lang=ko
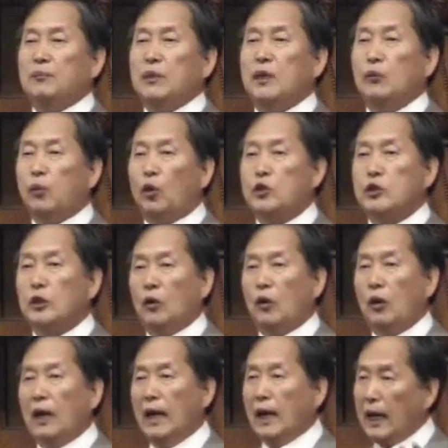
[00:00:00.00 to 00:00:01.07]
미리
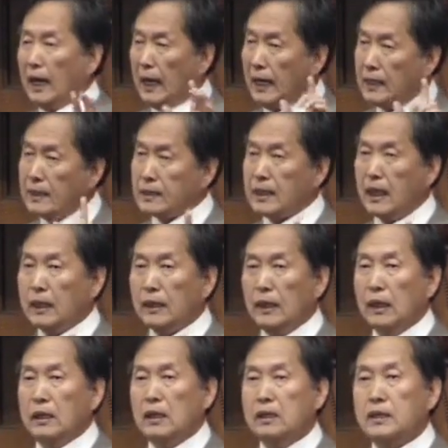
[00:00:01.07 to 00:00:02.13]
보시고
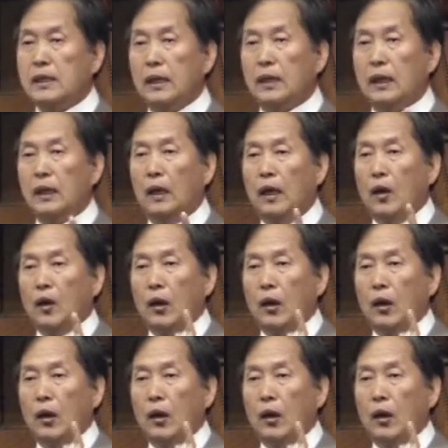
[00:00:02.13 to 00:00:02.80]
항상 인생의